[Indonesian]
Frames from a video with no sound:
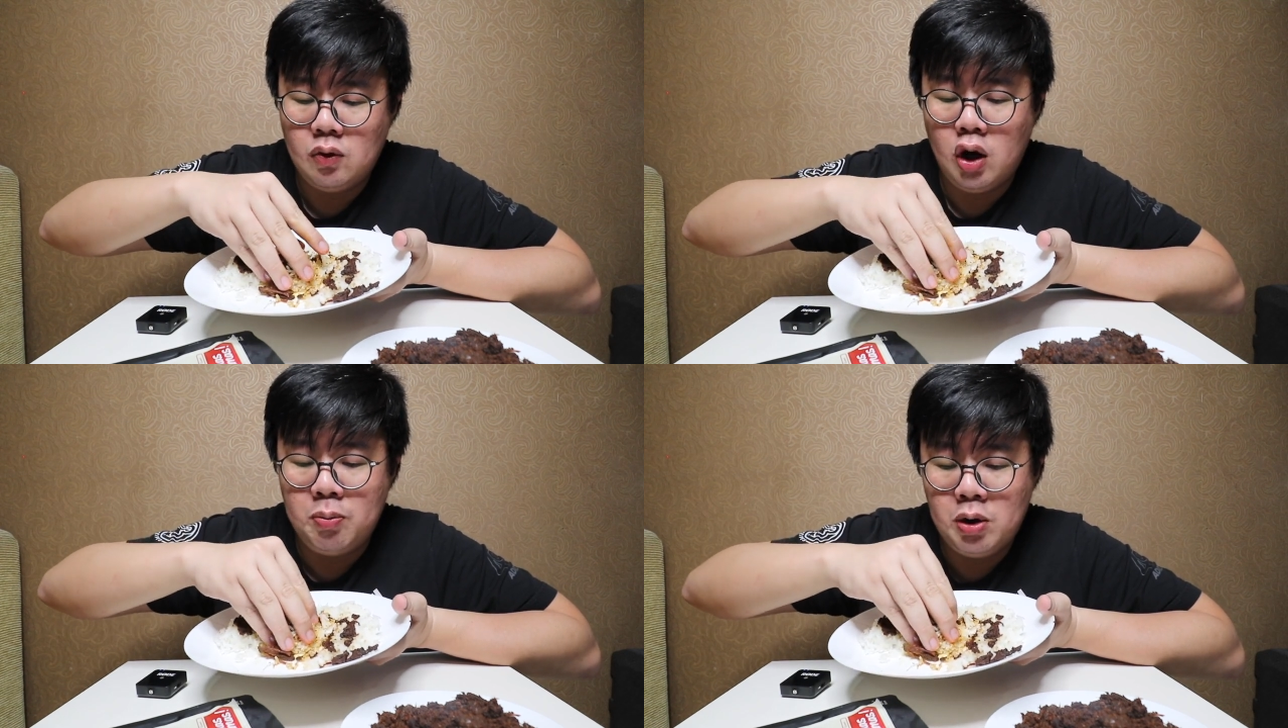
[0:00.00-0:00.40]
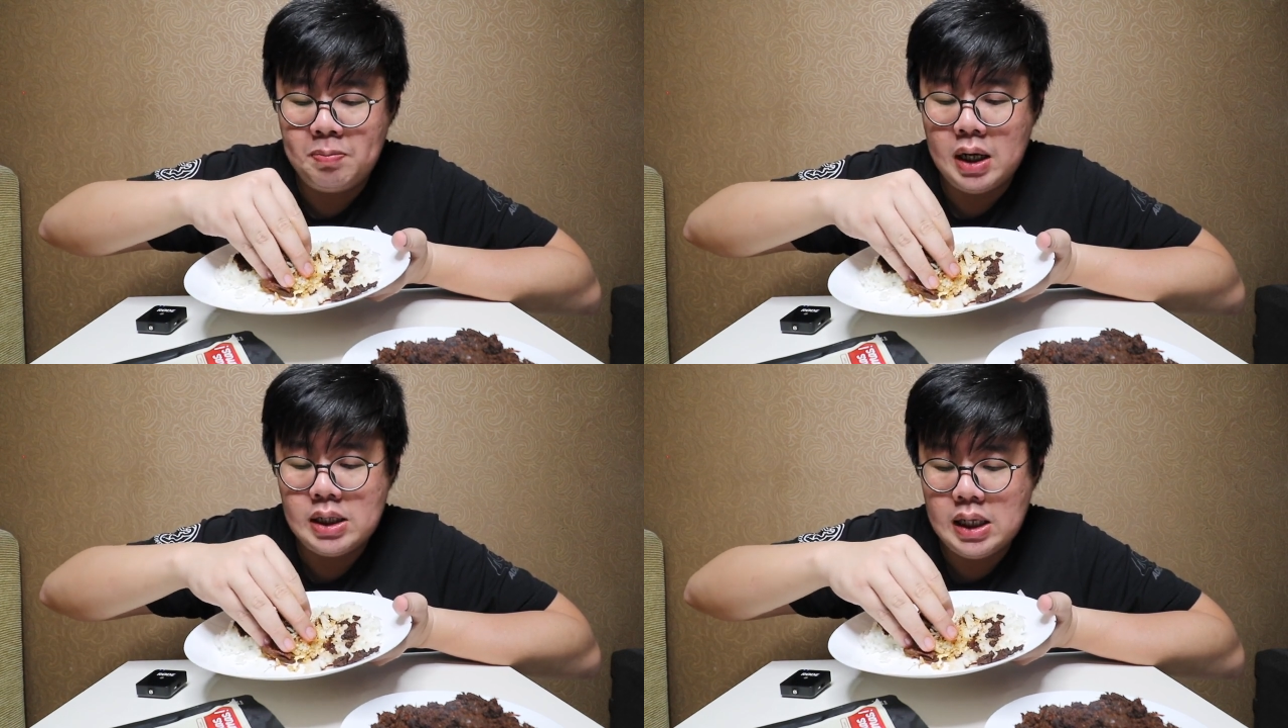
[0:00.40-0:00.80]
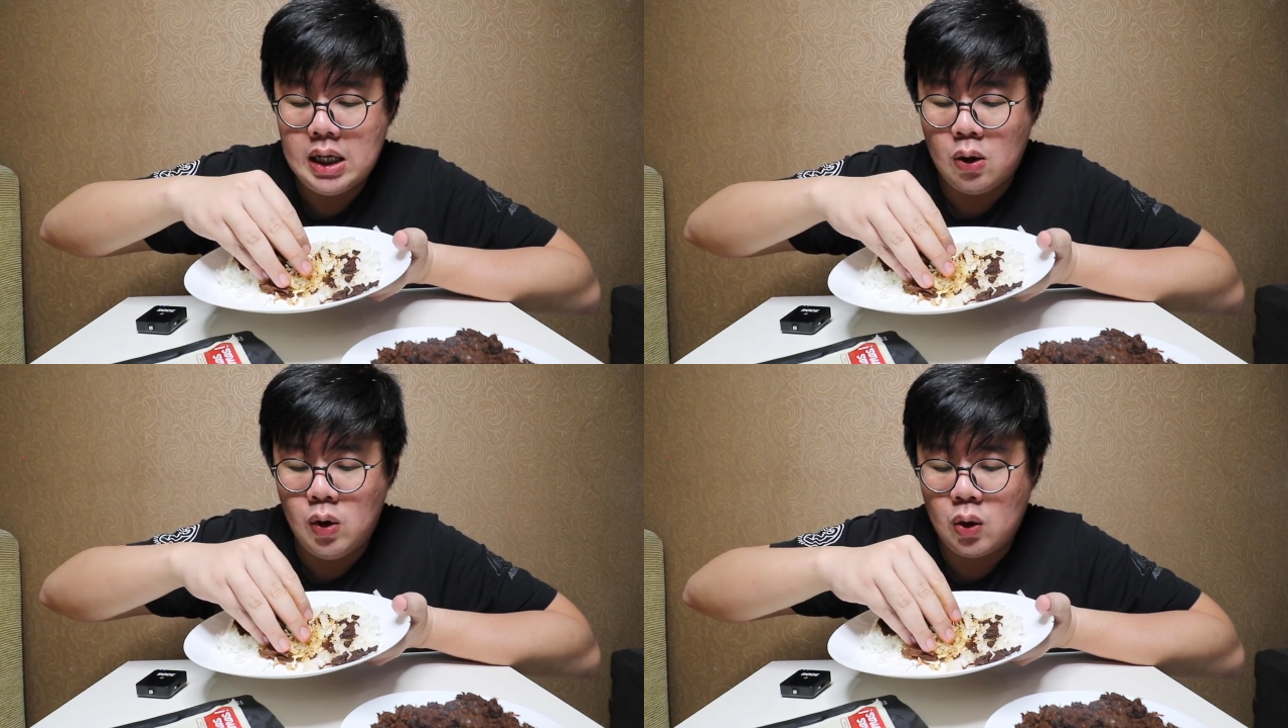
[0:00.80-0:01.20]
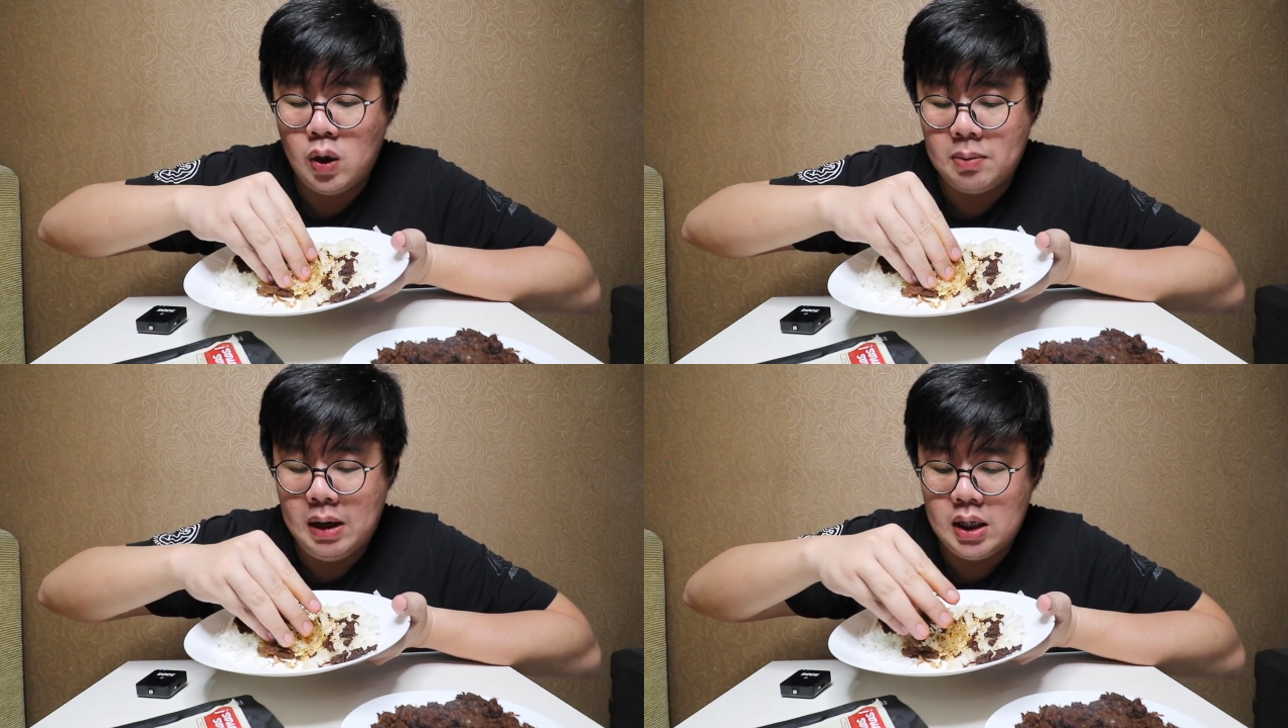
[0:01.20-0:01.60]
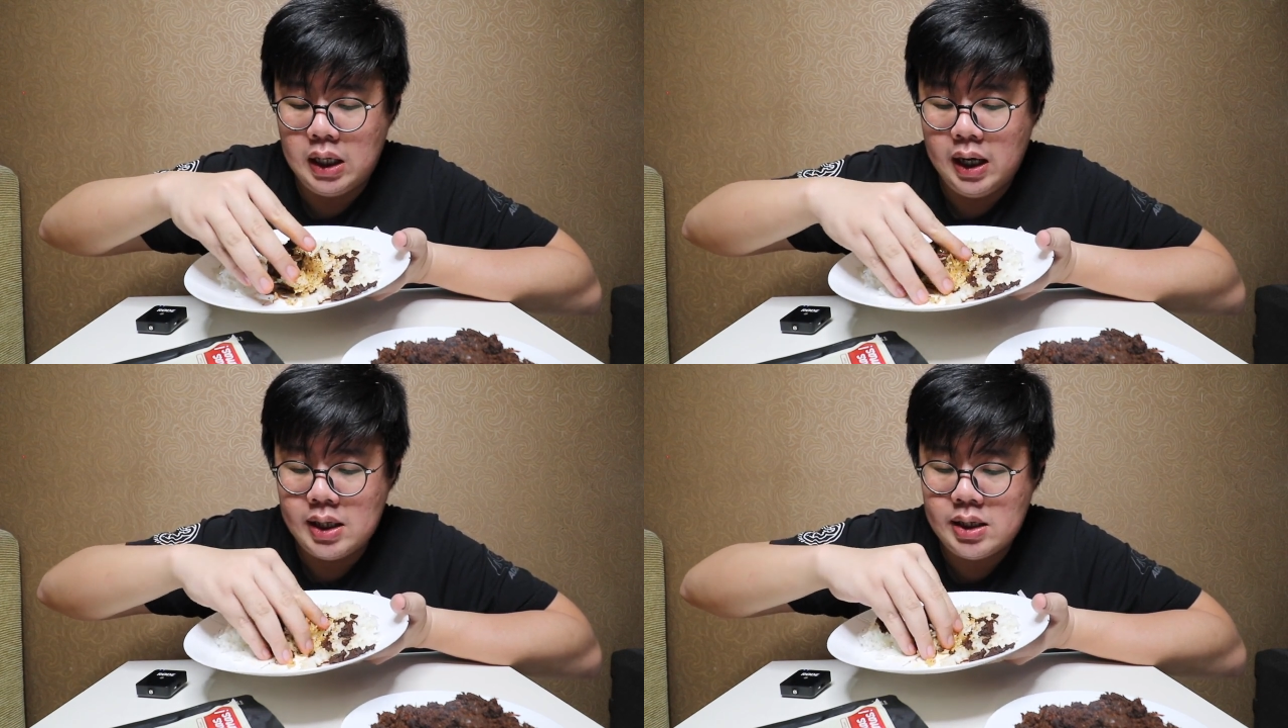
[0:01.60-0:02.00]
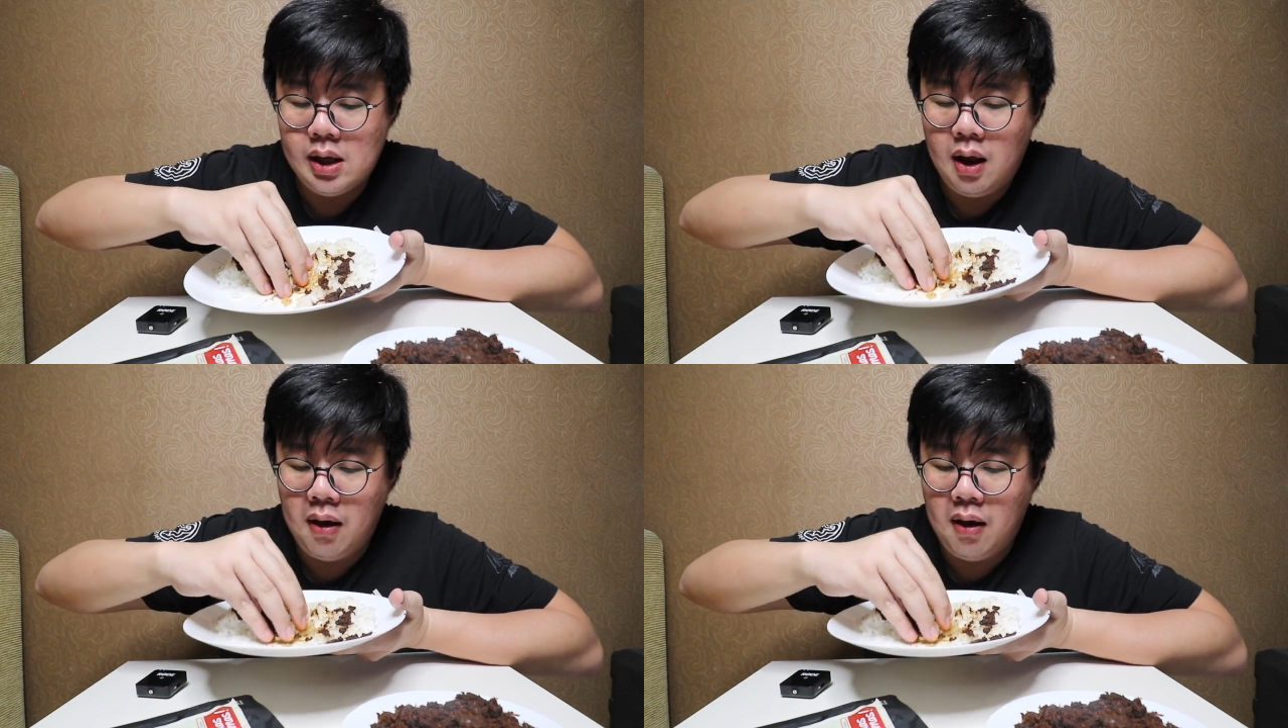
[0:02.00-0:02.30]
Walaupun pedasnya nggak kuat-kuat banget ya guys.